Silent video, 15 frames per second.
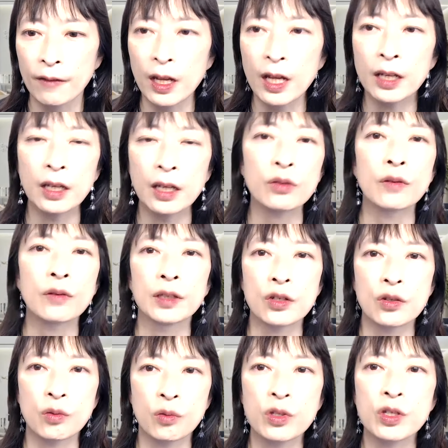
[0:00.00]
アンケートは
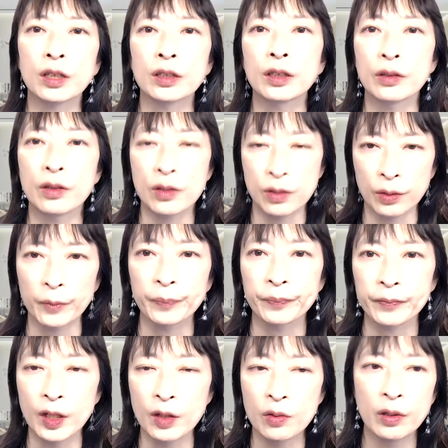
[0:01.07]
私欲しかったんですよ。
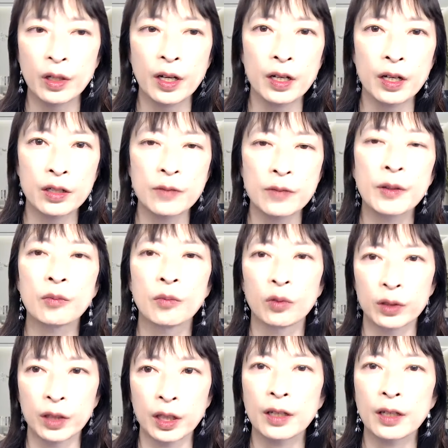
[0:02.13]
でそれが一番の
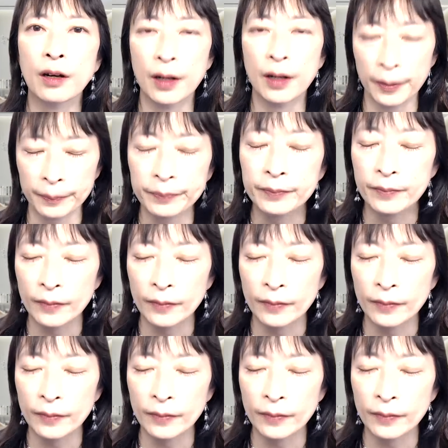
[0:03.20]
目的だから。